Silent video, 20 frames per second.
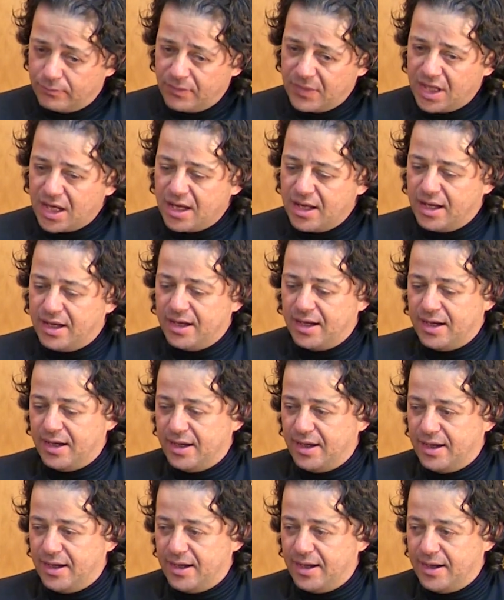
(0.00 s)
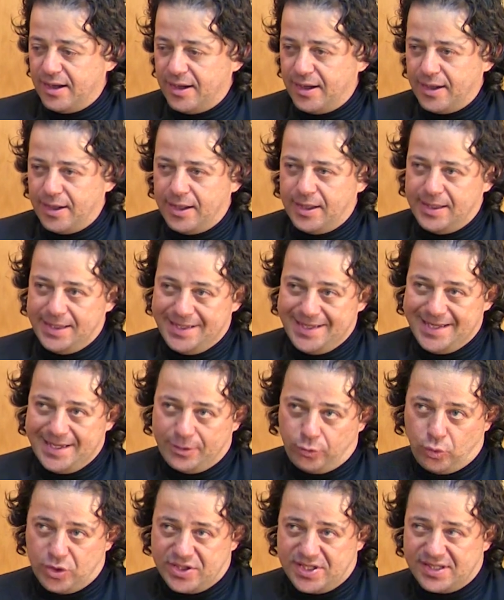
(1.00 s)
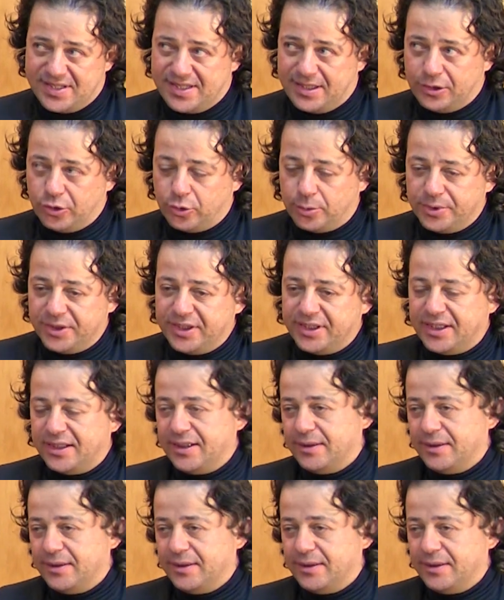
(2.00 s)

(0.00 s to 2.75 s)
eh, questa è stata, come dire,